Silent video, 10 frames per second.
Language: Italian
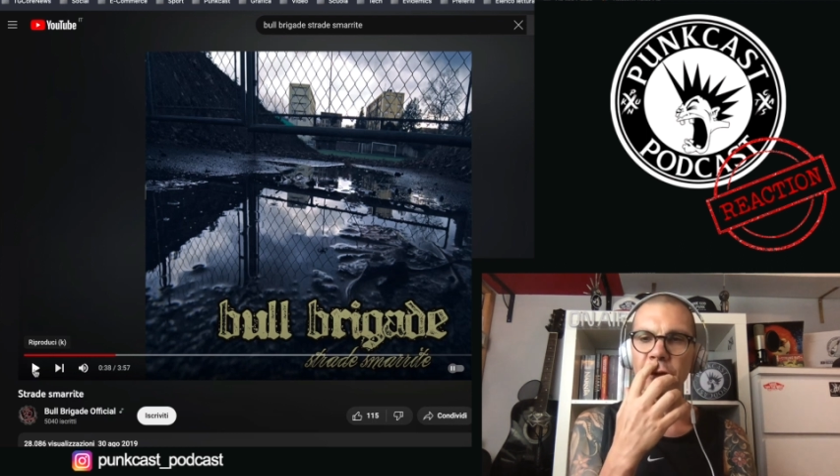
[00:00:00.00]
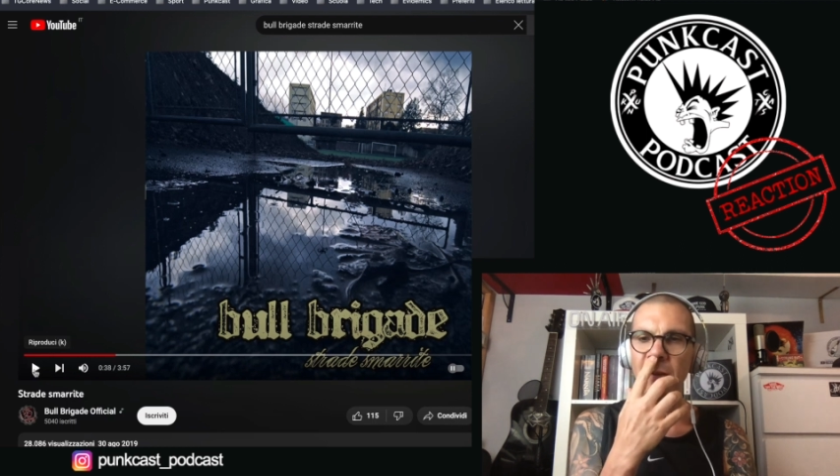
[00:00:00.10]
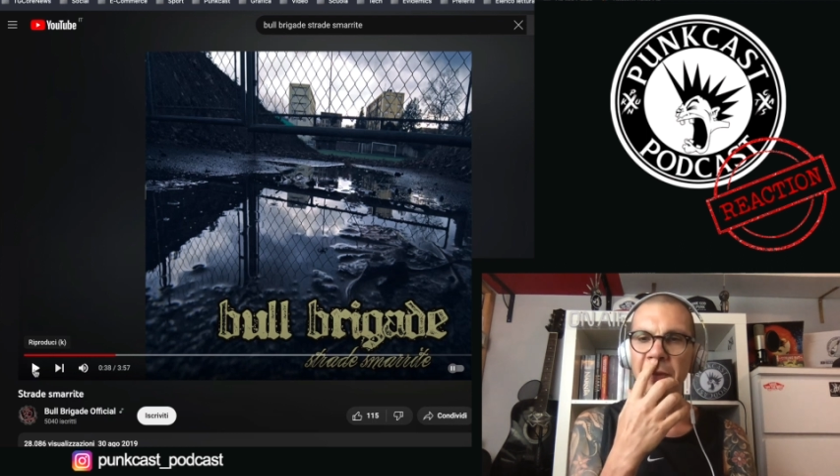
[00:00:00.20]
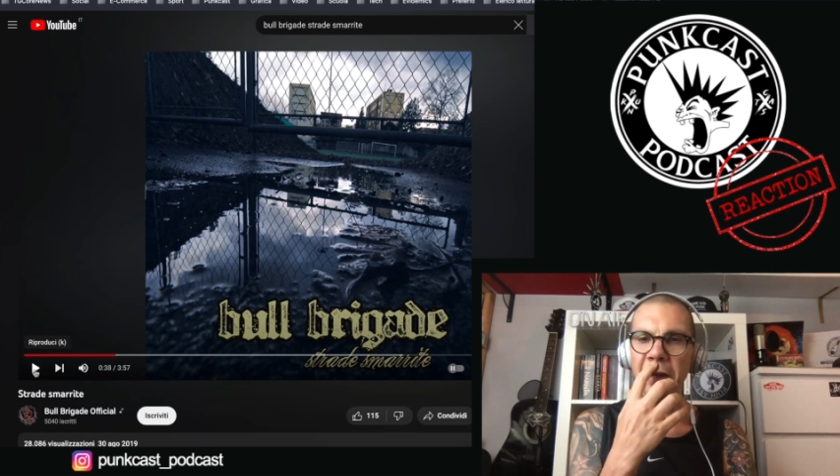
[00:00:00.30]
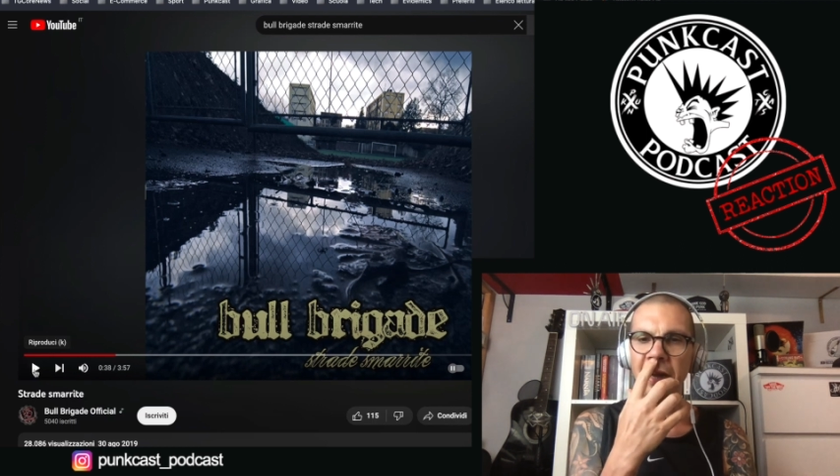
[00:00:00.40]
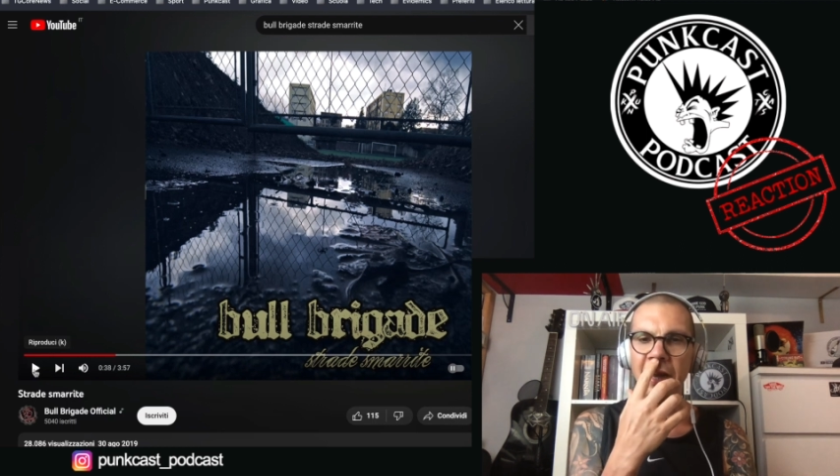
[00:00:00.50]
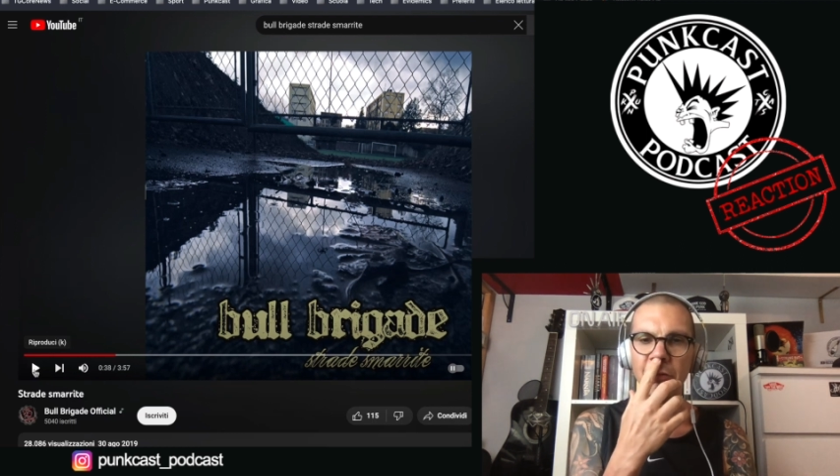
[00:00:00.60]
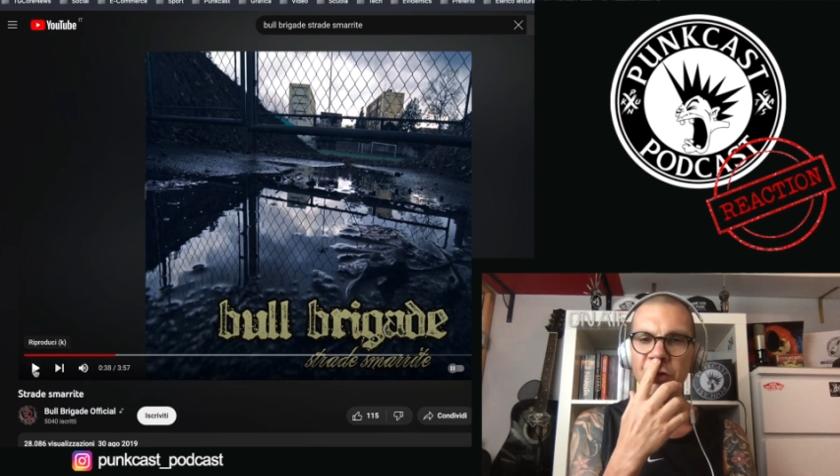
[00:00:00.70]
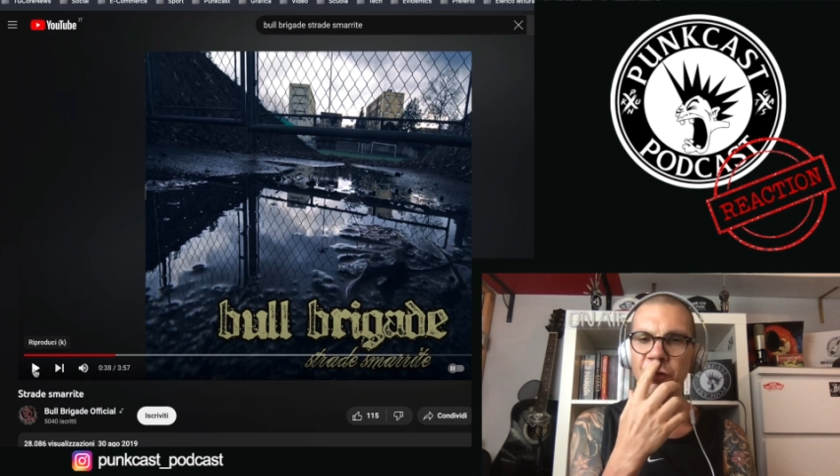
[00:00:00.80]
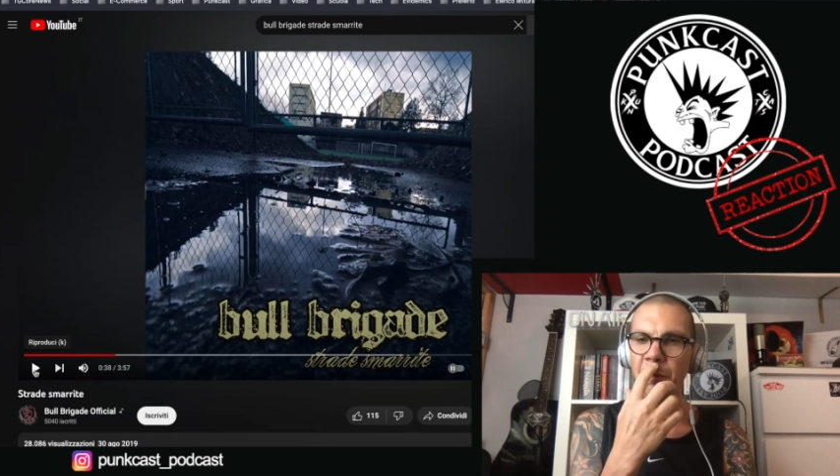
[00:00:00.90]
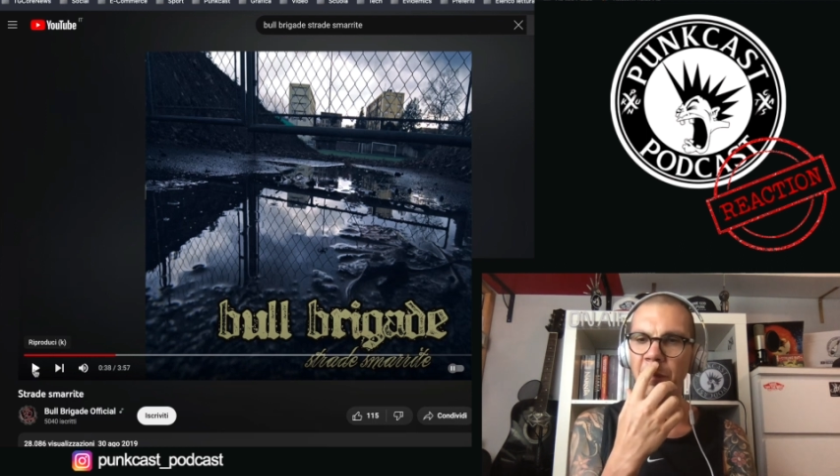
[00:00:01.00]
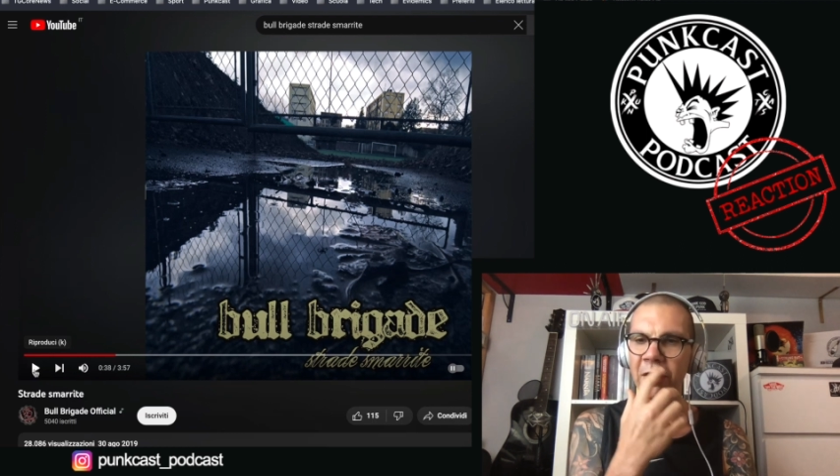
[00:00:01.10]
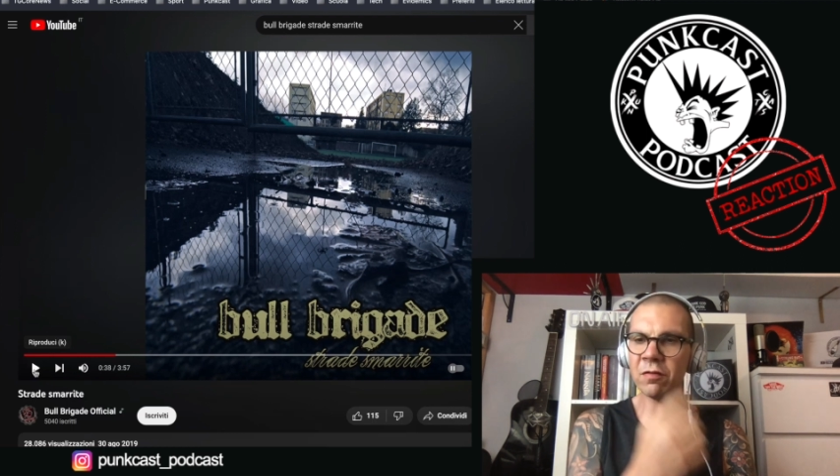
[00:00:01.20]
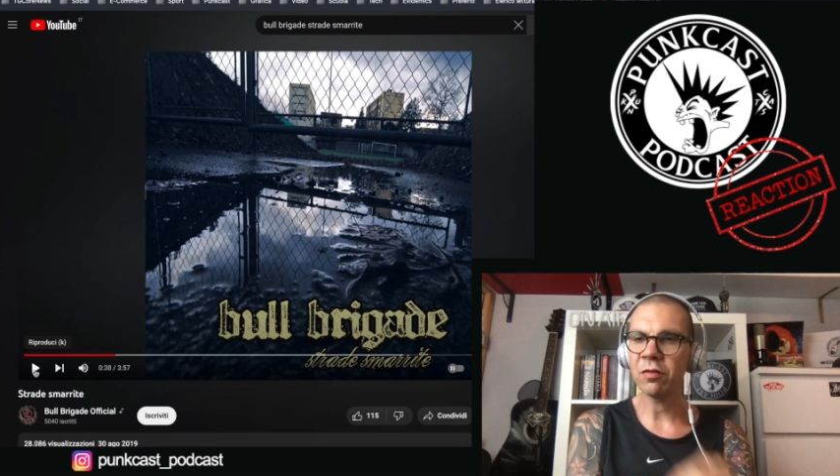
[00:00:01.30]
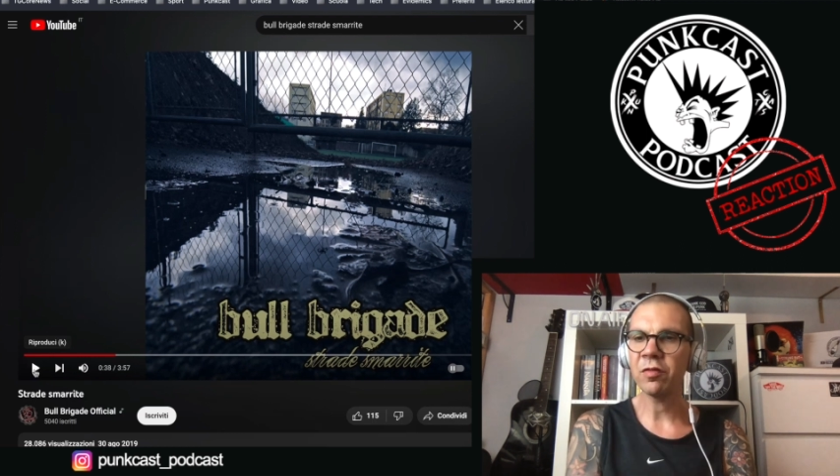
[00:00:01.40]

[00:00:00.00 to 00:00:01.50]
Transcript: capire che questo pezzo